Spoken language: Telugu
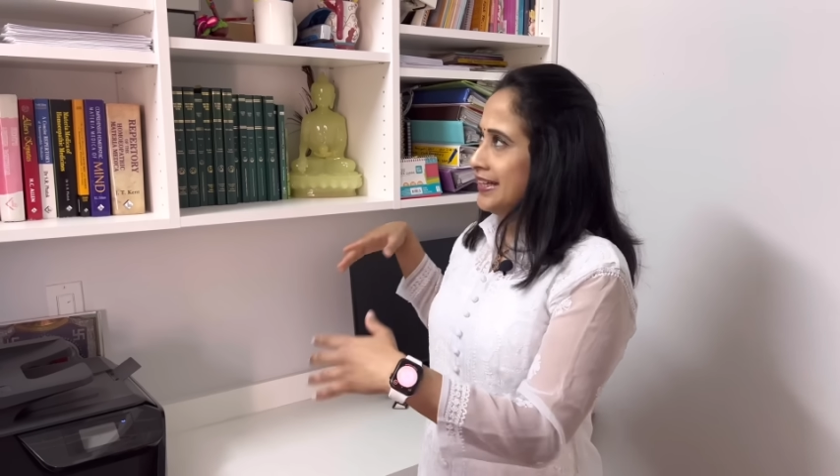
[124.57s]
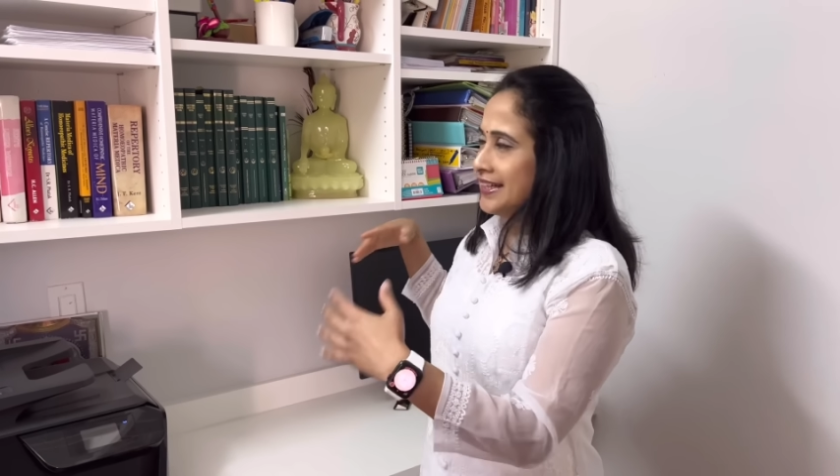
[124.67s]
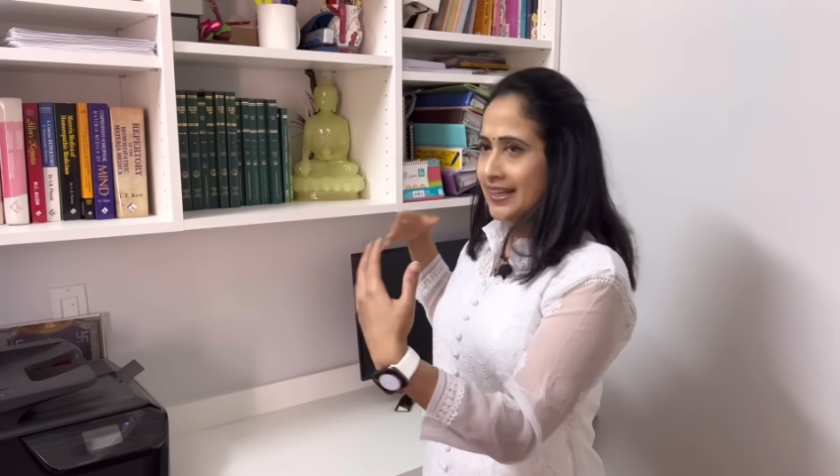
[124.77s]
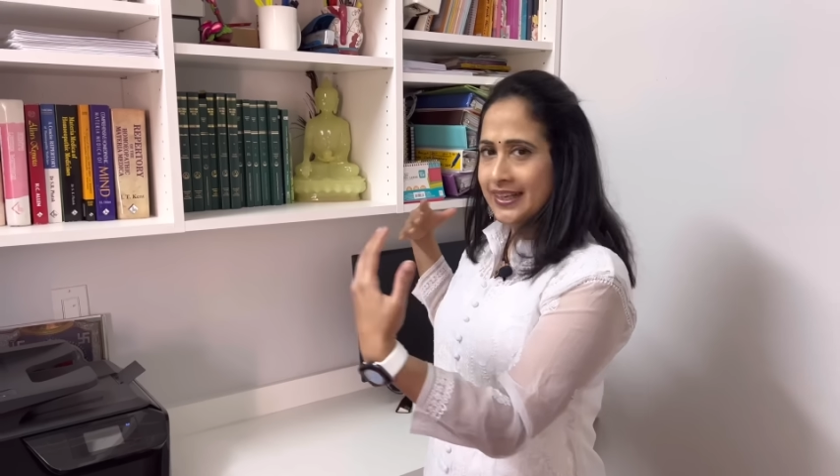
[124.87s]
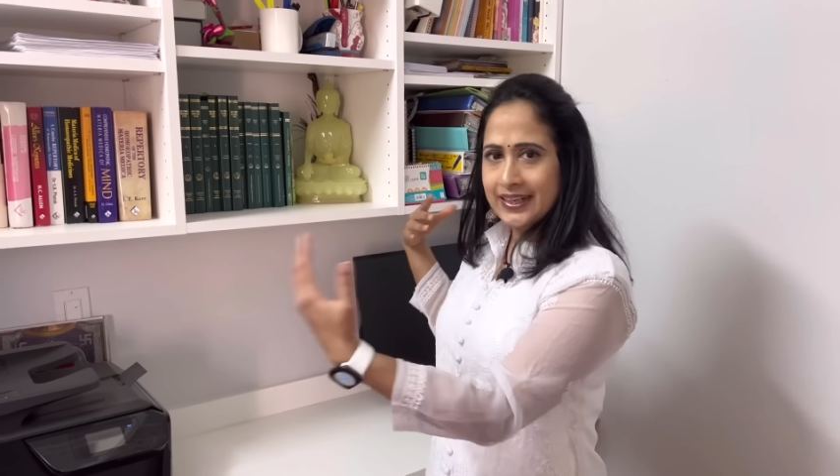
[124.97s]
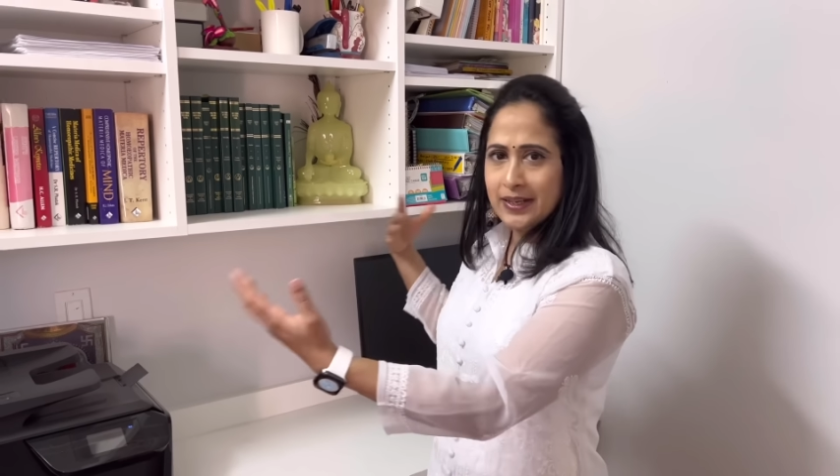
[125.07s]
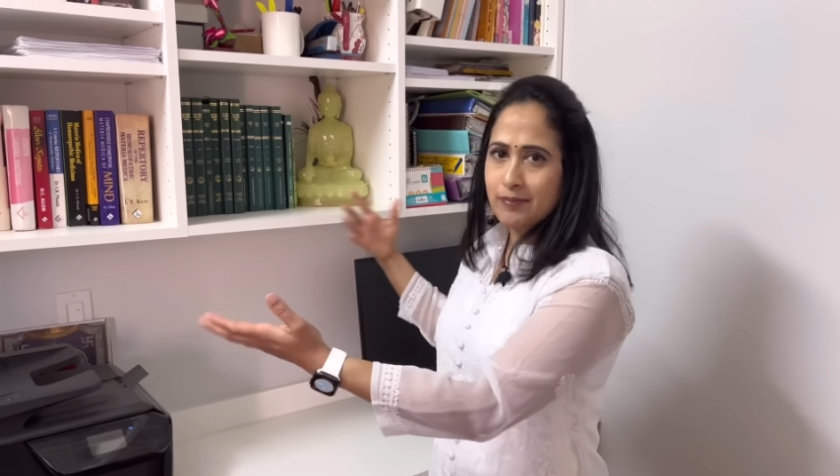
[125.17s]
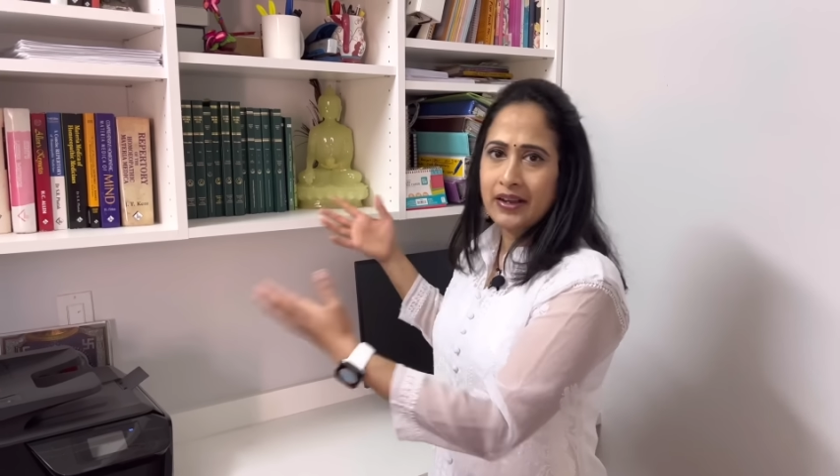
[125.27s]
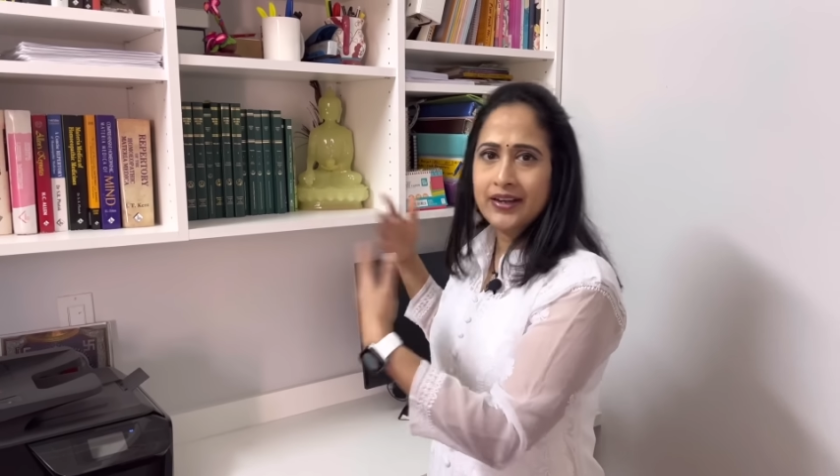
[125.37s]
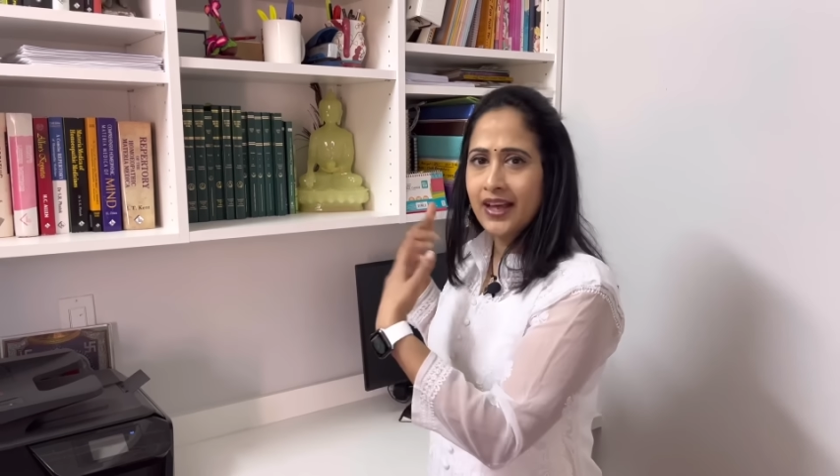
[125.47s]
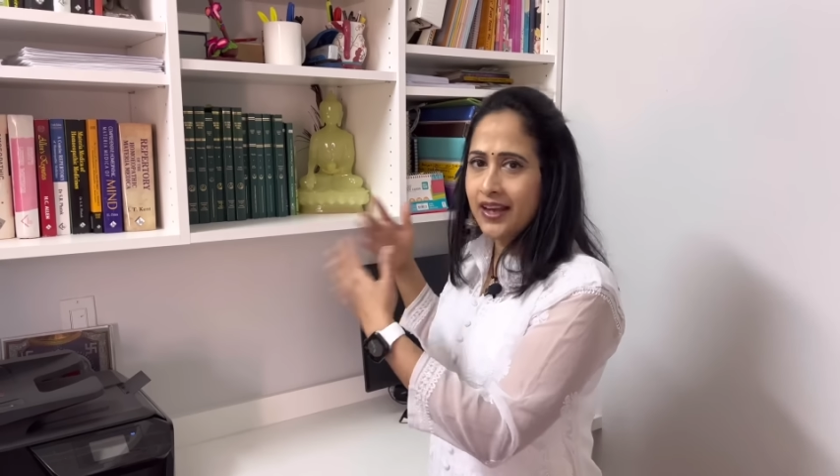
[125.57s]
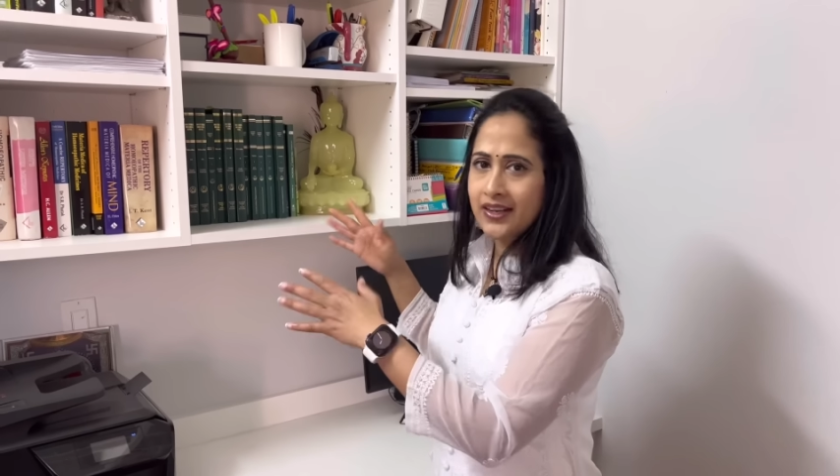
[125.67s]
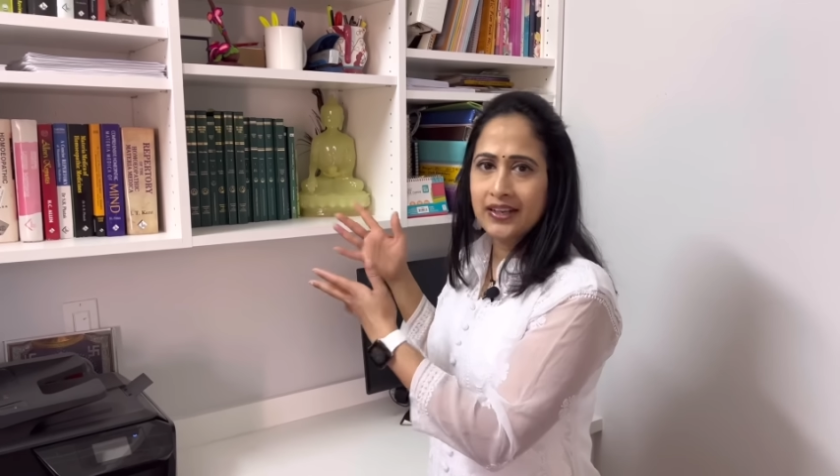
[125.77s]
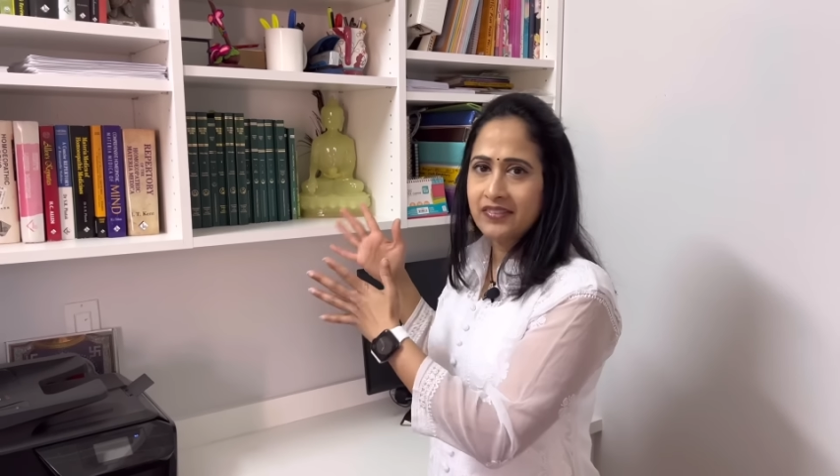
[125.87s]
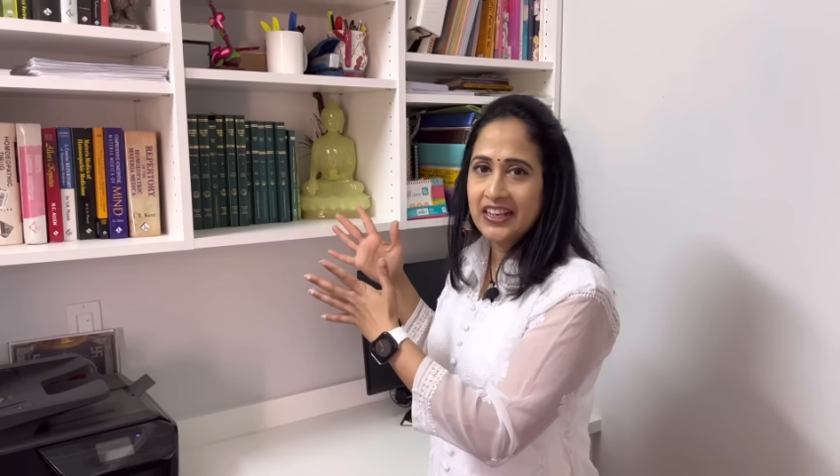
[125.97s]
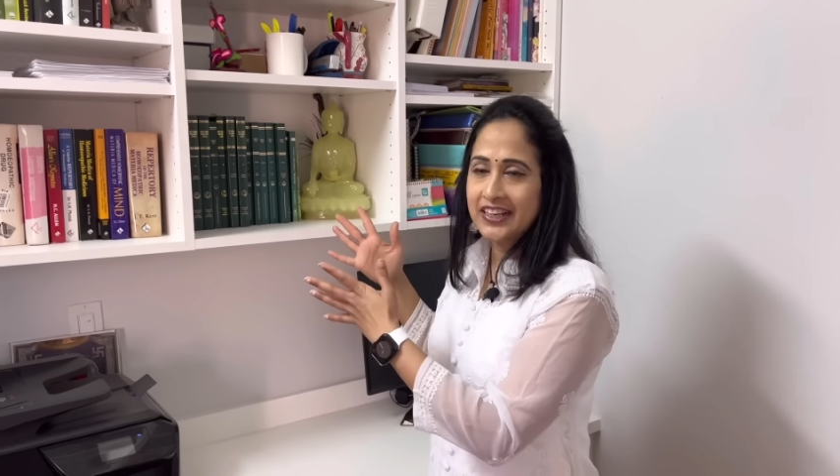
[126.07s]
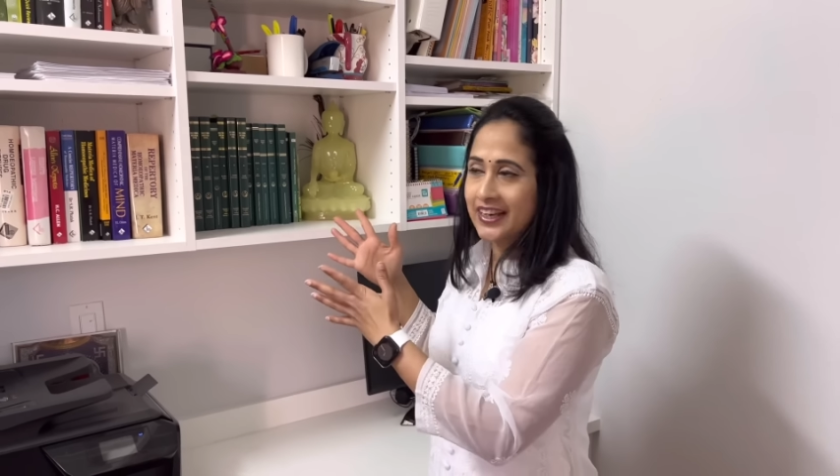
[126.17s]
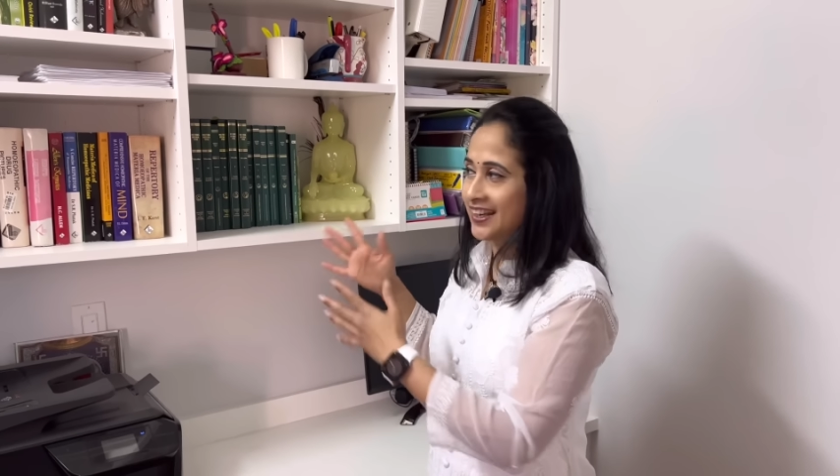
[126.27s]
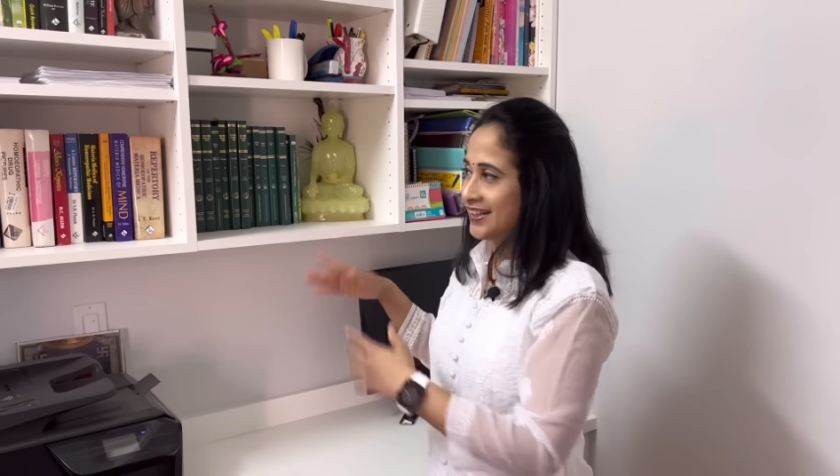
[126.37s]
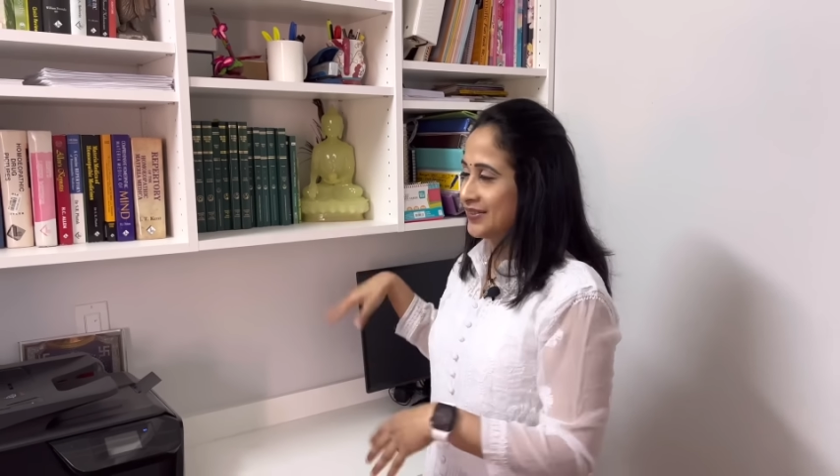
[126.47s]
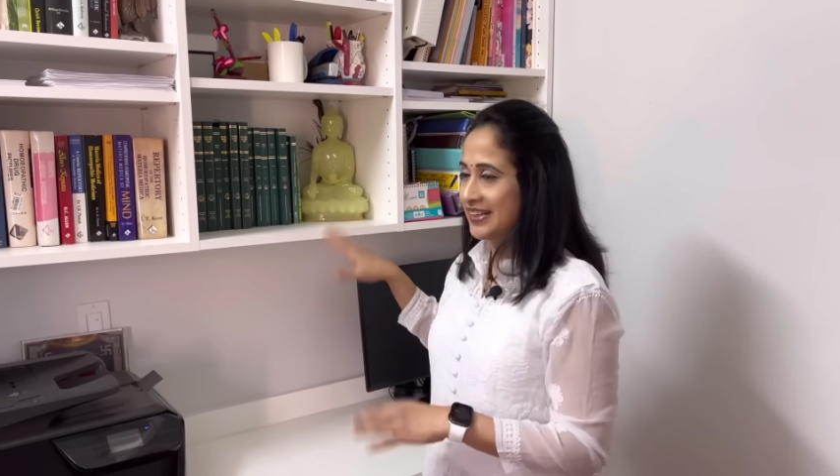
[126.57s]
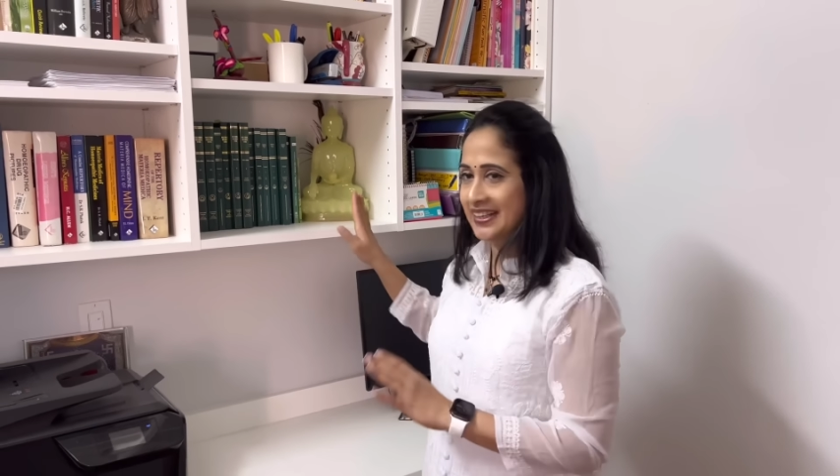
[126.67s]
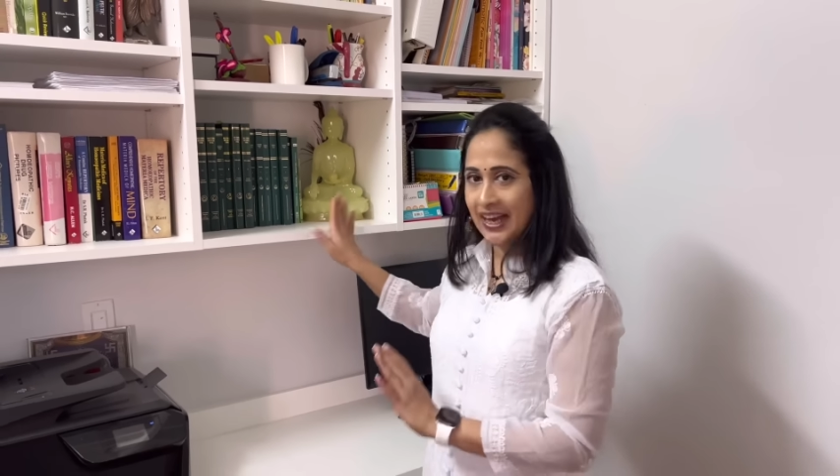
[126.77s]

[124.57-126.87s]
వీటన్నిటికీ మన టాలెంట్ ఏమీ లింక్ అయ్యి లేదు ఈ